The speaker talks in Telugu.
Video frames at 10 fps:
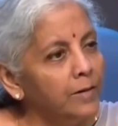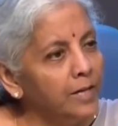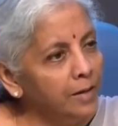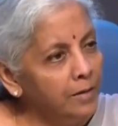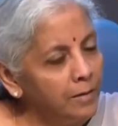
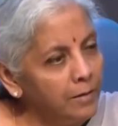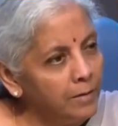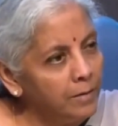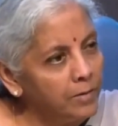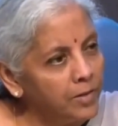అది
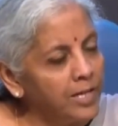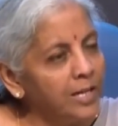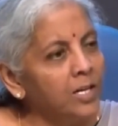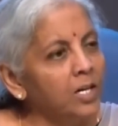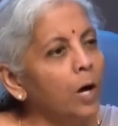
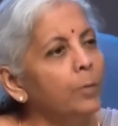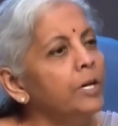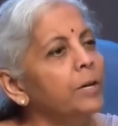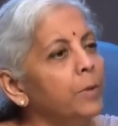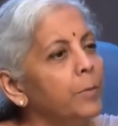సెంట్రల్ గవర్నమెంట్